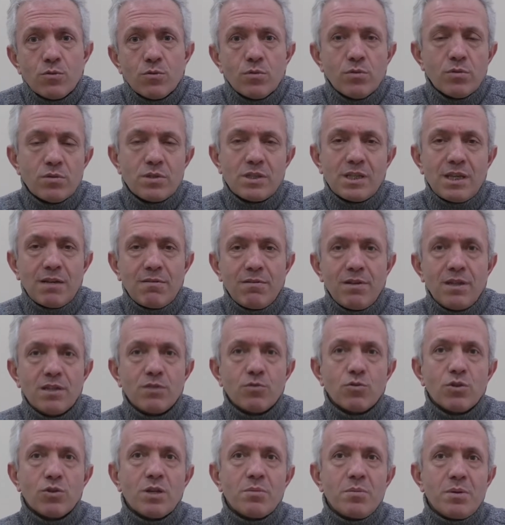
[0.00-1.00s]
ulus
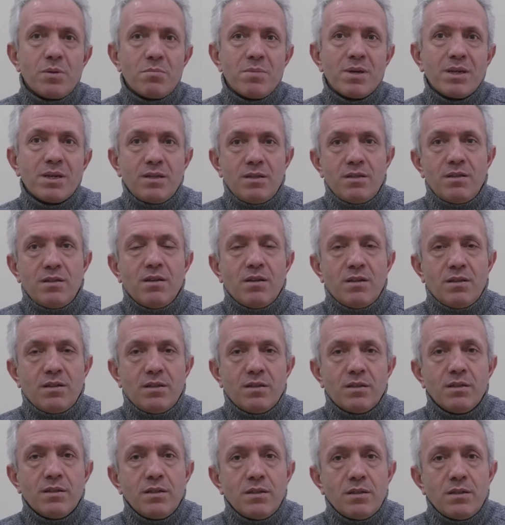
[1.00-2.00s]
devlet olabilmek
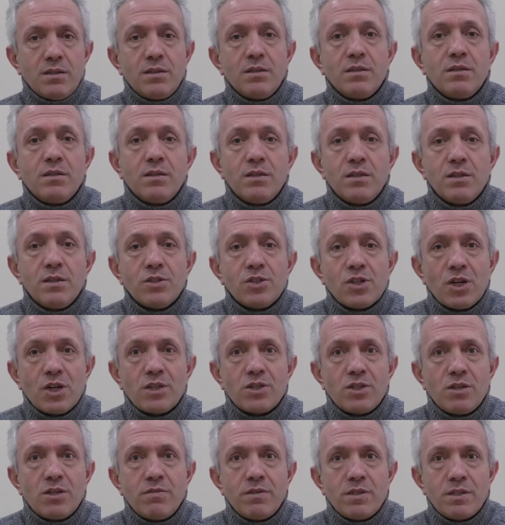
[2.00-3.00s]
iddiaları e,
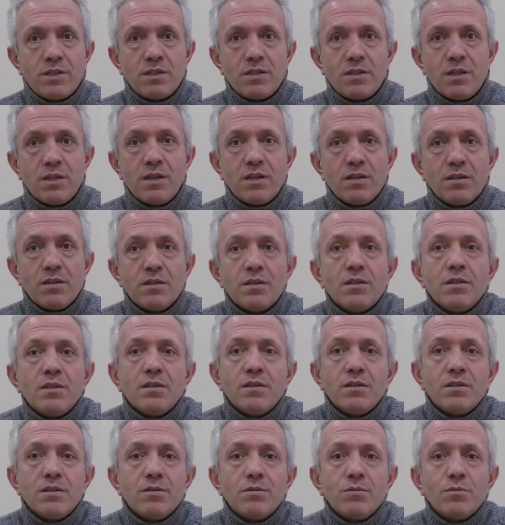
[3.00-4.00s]
çerçevesinde
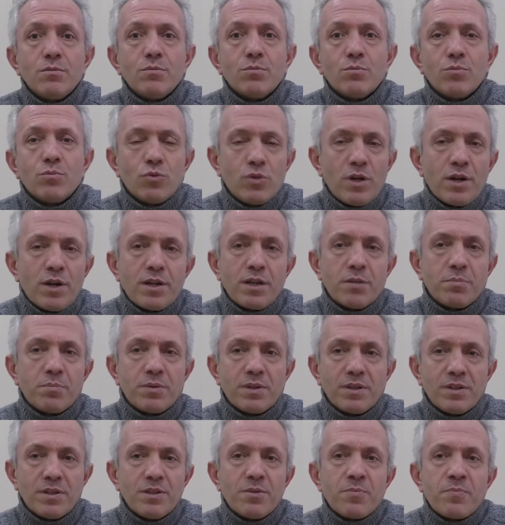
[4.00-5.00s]
e, bunlar
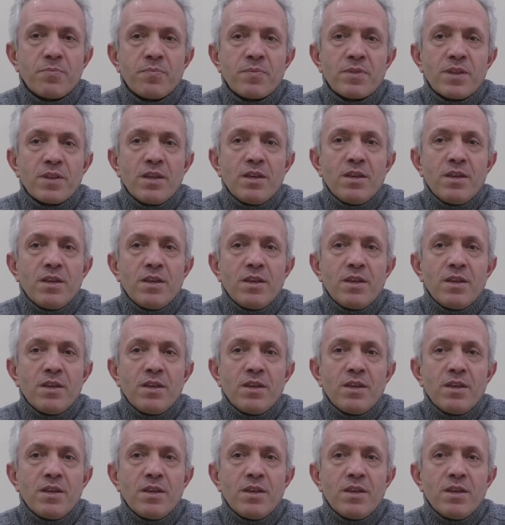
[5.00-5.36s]
yapıldı.